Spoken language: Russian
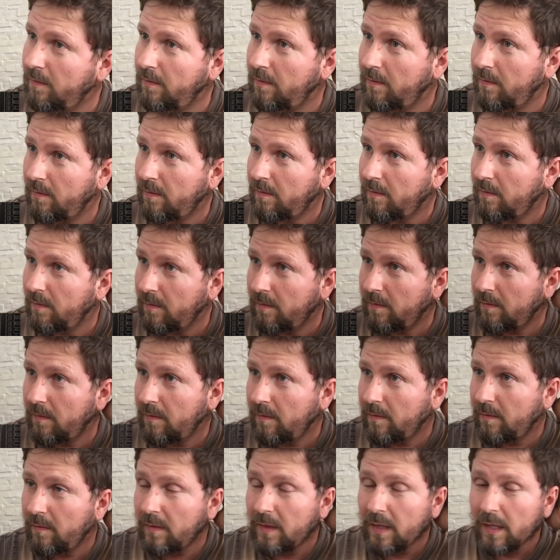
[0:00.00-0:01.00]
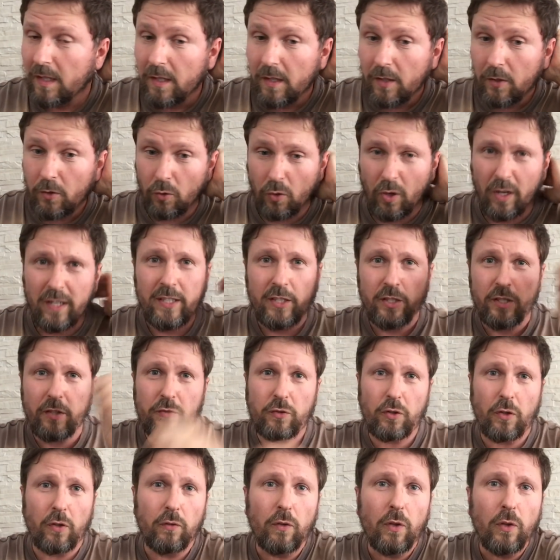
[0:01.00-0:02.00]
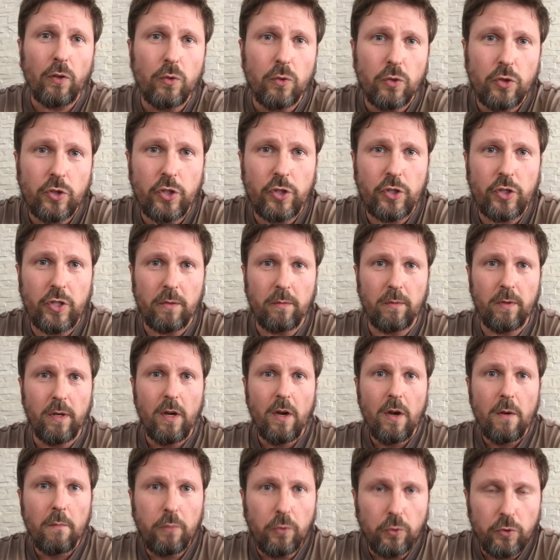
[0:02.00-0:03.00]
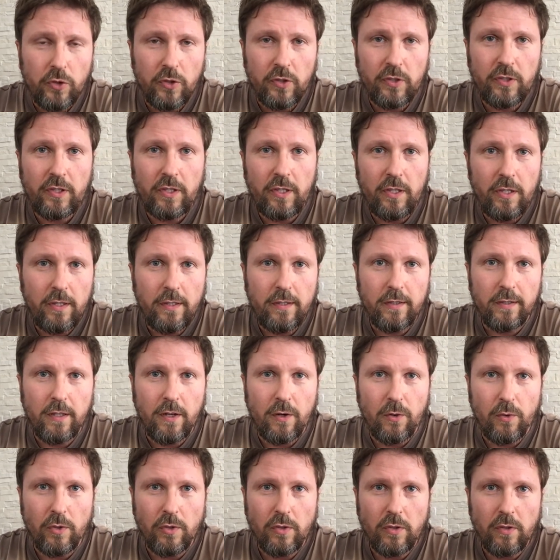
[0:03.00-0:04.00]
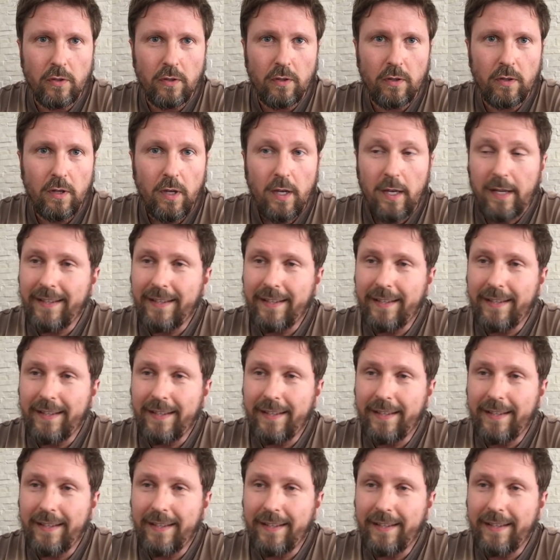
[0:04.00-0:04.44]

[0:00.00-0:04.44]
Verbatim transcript: списка Гудкова. Но они же все равно лучше, чем путинские единороссы.